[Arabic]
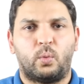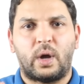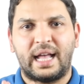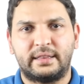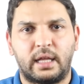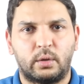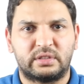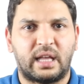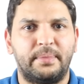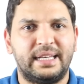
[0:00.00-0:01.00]
وحتى لو
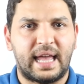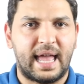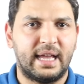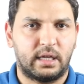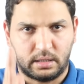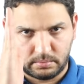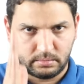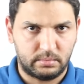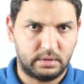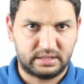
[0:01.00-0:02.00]
استعملنا حاجه
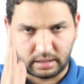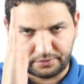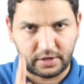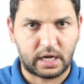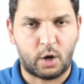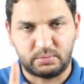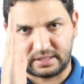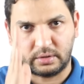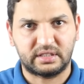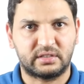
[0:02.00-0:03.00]
للصنفره او
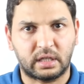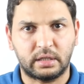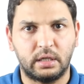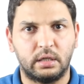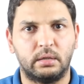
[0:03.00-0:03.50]
مساواه السطح